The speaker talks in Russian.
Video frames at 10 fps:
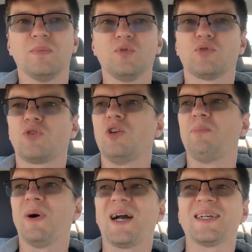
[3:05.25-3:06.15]
ну что ли,
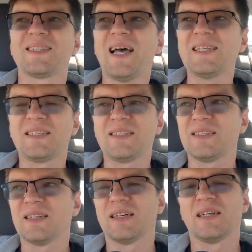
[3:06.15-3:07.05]

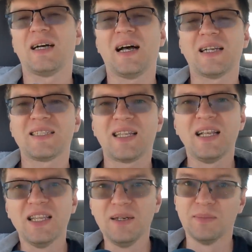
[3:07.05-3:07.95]
показать э,
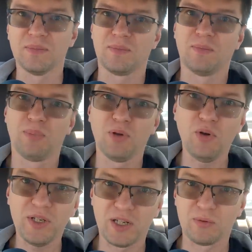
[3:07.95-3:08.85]
остальным
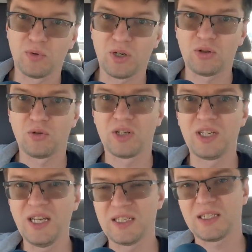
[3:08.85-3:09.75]
блогерам, у которых
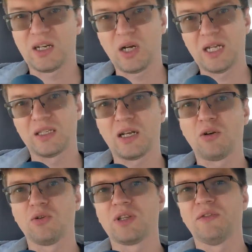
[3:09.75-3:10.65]
есть
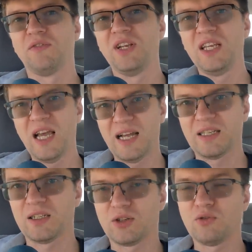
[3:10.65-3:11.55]
какое-то
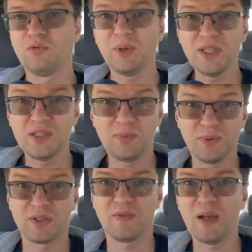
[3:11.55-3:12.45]
влияние, что в
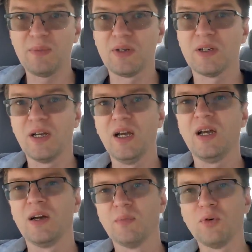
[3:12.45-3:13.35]
принципе с вами
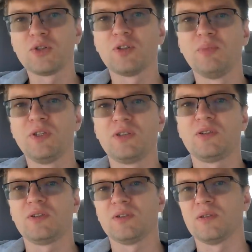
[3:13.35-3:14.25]
может
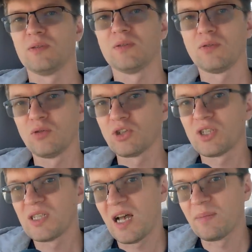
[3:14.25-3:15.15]
быть э, то
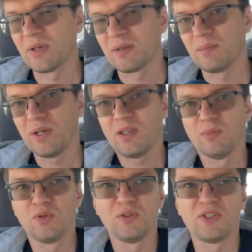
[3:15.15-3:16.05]
же самое.
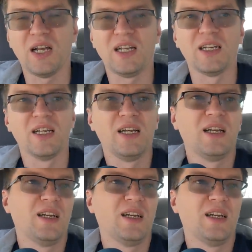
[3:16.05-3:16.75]
Поэтому и взяли,